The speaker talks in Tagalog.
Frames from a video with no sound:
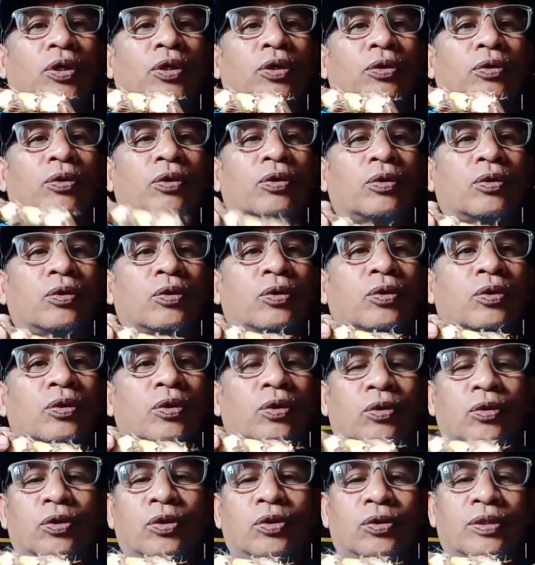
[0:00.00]
Yung tuyong
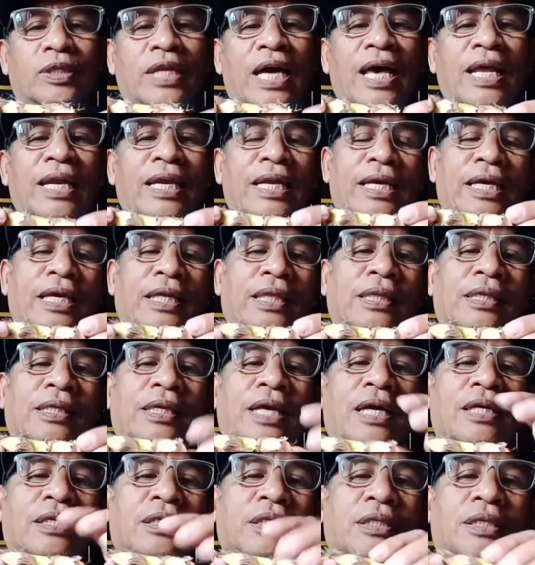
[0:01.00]
tuyo. Naliit
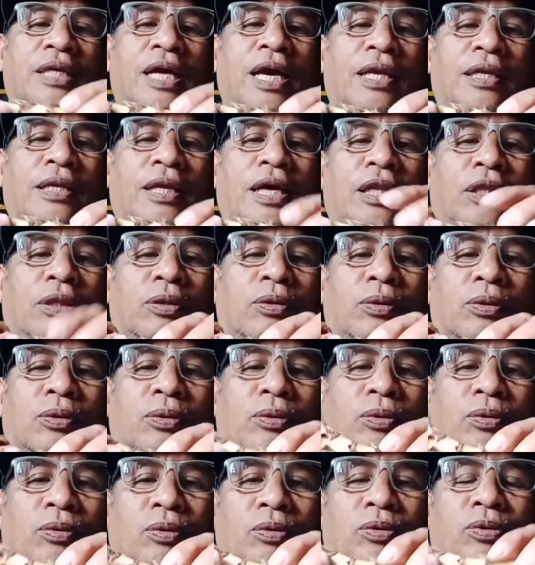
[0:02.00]
guys yan. At
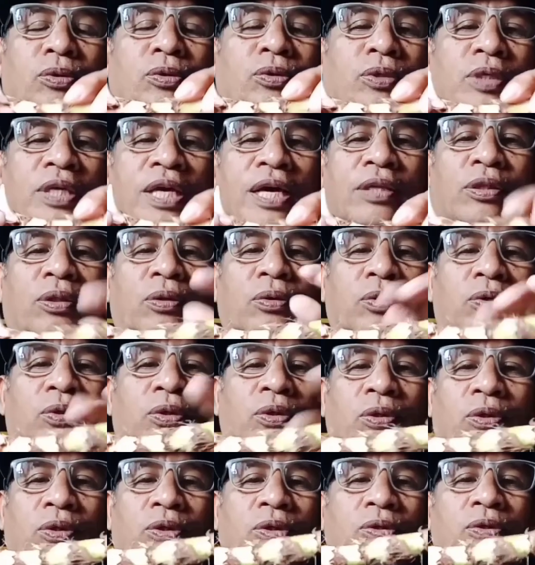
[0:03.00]
tuyo, yan,
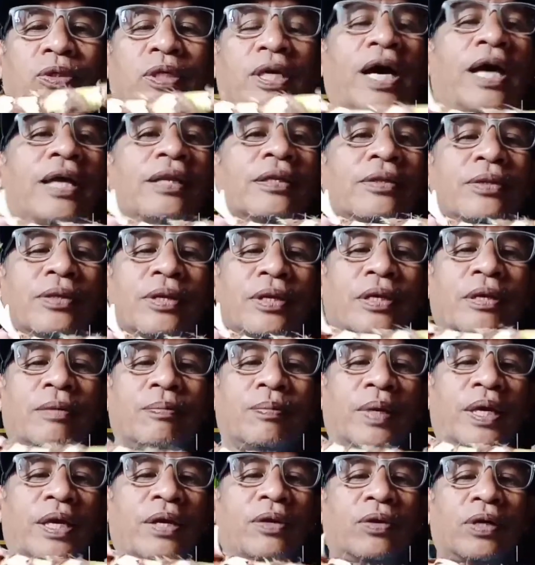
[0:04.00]
tuyong tuyo yan.
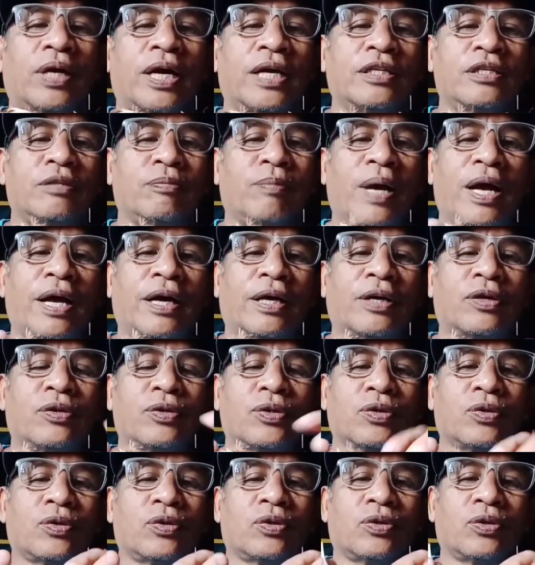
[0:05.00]
Pero guys, bago
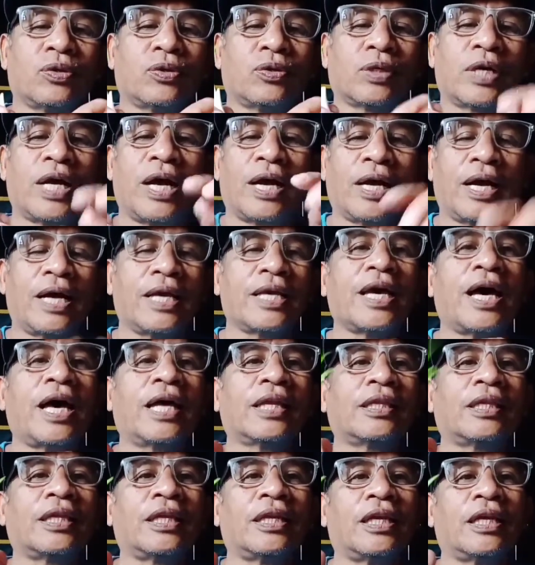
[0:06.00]
nyo
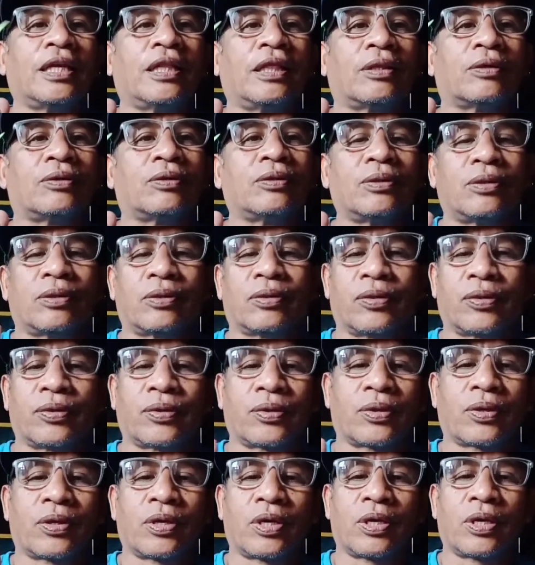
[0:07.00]
gagayatin ito,
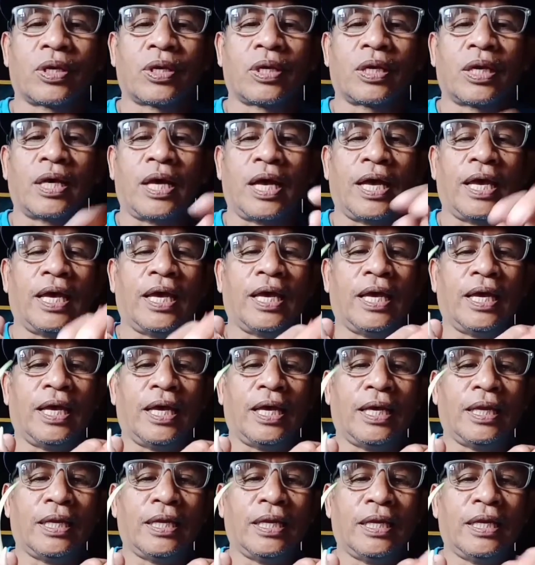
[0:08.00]

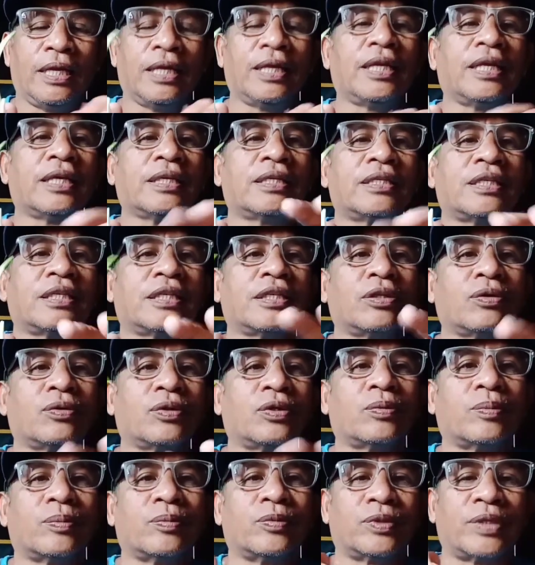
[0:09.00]
ay lilinisin nyo
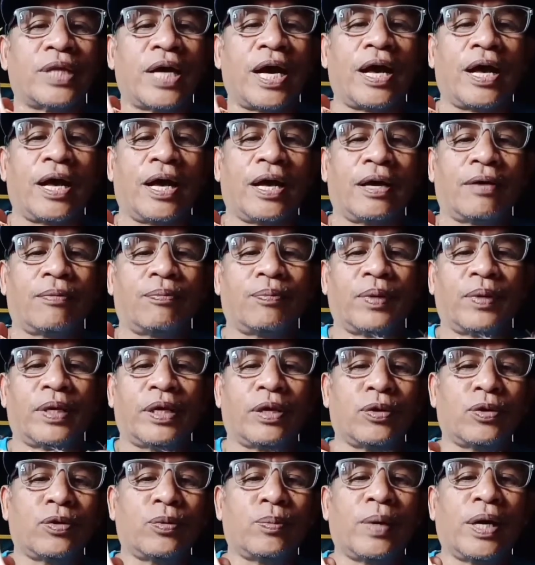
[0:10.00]
no muna.
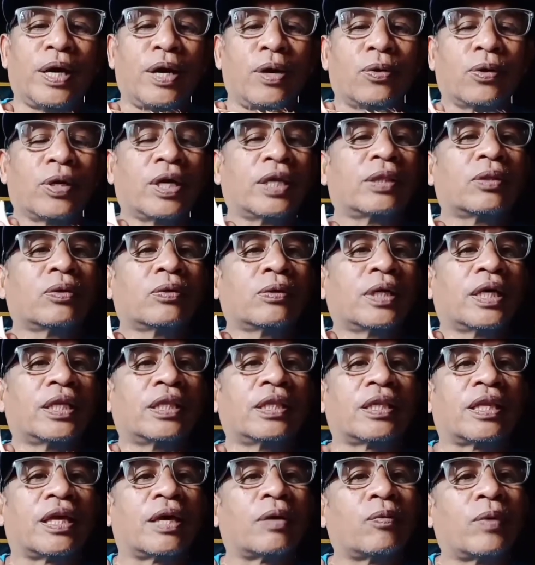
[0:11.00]
Pero yung mga
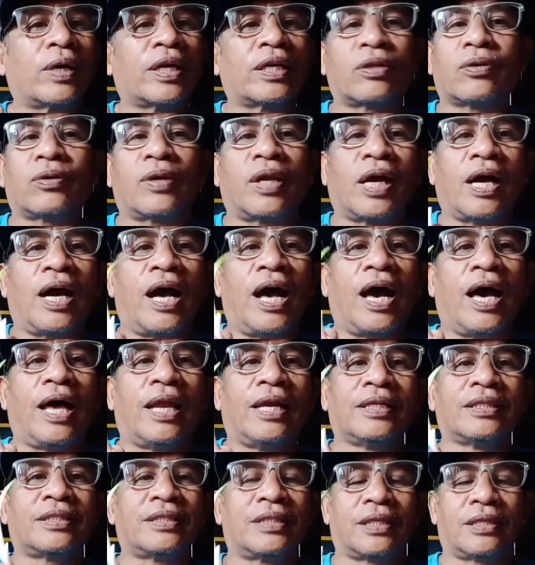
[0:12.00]
ugat-ugat nyo, huwag nyo nang
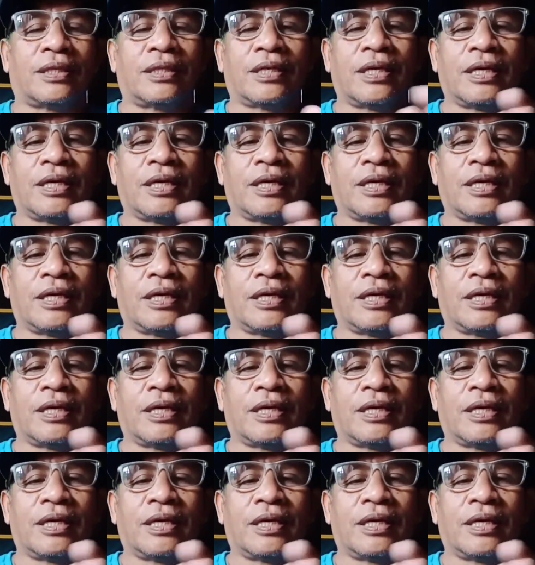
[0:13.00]
aalisin.